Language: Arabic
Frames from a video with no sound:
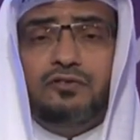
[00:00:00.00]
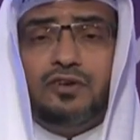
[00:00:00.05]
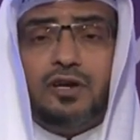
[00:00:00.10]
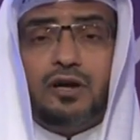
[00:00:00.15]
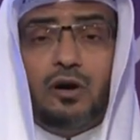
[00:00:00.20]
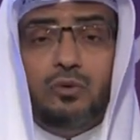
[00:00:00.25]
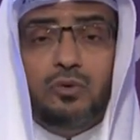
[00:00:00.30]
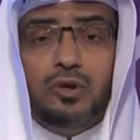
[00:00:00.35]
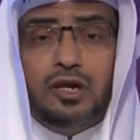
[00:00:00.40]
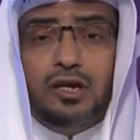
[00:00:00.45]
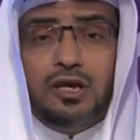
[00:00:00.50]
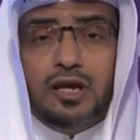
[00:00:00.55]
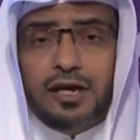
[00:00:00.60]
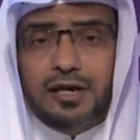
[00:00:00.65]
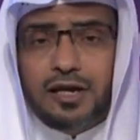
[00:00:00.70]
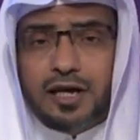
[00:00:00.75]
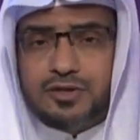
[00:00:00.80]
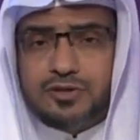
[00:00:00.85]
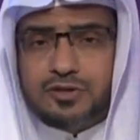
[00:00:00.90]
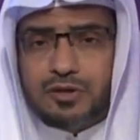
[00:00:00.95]
في قول الله
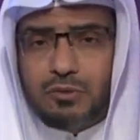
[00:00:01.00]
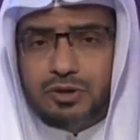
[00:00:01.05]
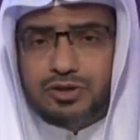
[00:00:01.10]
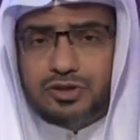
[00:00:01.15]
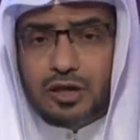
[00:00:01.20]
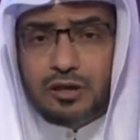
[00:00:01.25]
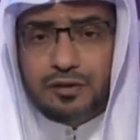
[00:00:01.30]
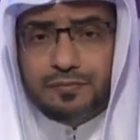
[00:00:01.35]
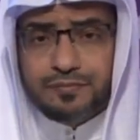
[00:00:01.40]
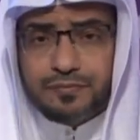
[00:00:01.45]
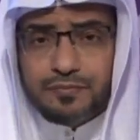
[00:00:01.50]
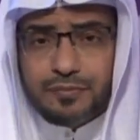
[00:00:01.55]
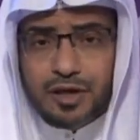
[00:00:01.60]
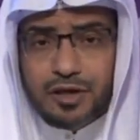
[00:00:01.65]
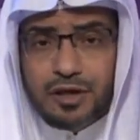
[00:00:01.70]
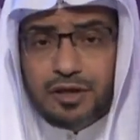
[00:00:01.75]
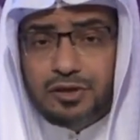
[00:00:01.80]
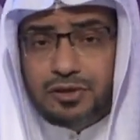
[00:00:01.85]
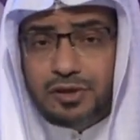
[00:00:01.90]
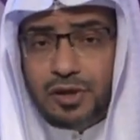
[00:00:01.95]
عز وجل
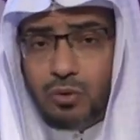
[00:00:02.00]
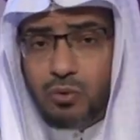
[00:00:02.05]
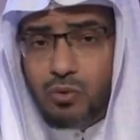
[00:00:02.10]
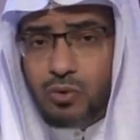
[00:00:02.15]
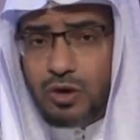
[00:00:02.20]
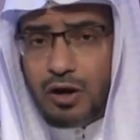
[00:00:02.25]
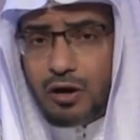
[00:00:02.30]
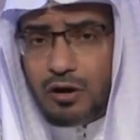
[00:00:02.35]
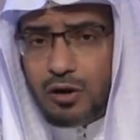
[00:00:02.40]
إنه